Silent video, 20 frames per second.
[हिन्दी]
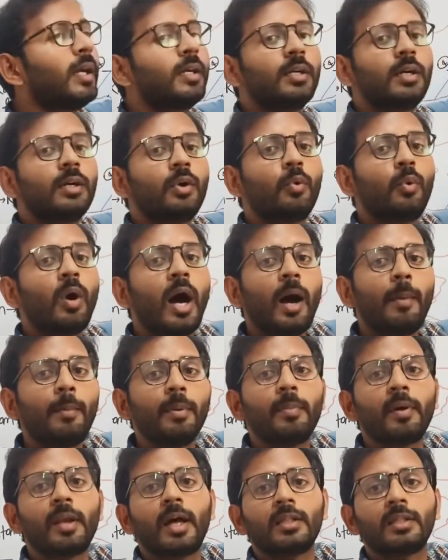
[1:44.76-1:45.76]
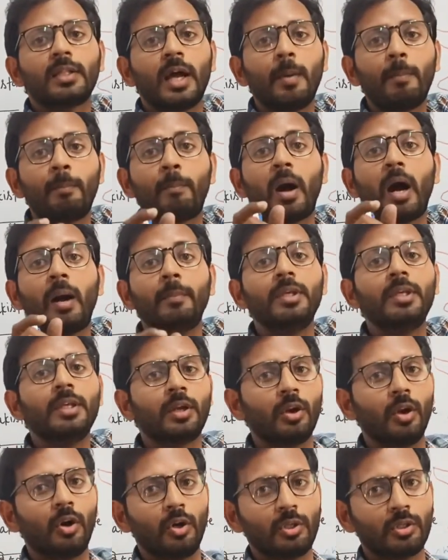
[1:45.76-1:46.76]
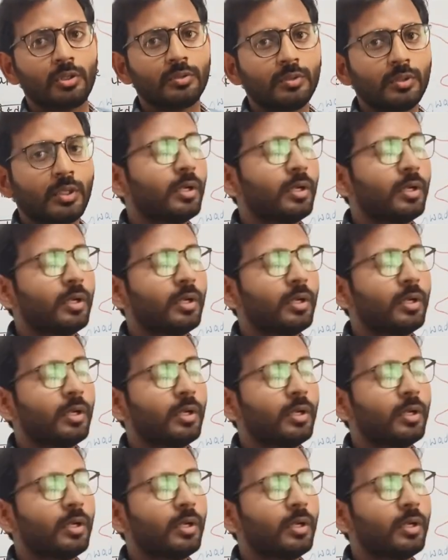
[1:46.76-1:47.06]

है वहाँ पे बनाता है पामीर नोट